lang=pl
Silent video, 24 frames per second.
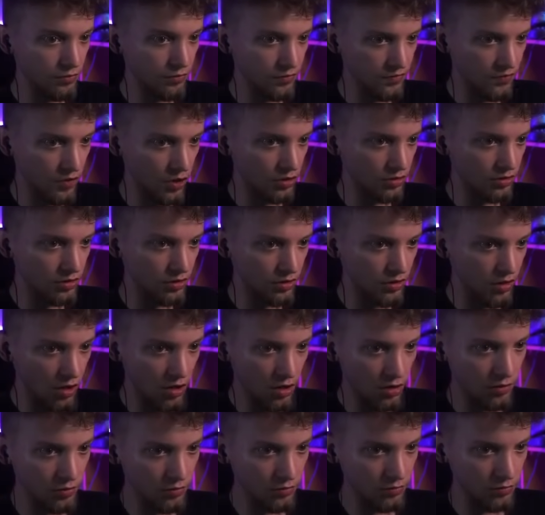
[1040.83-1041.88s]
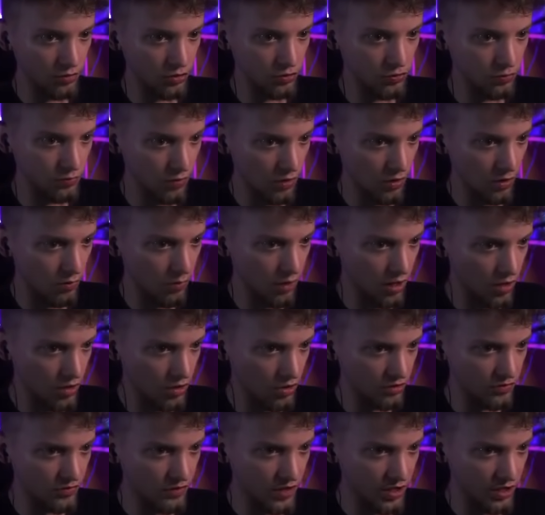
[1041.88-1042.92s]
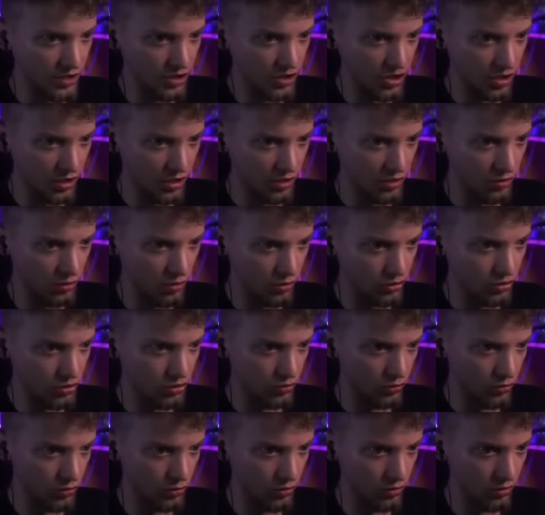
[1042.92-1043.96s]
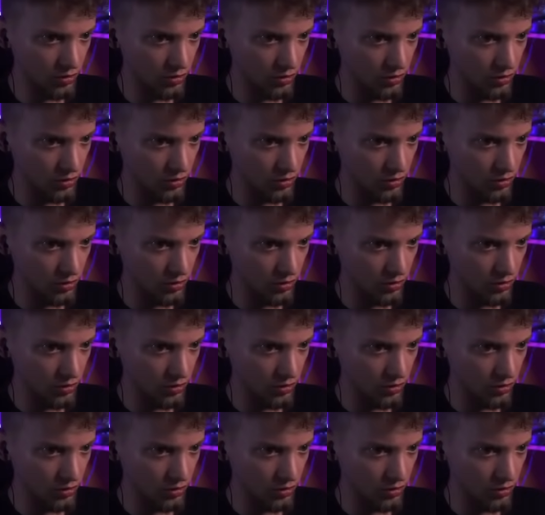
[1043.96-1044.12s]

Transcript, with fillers: wodną. Kurwa, odwal się gnojcu.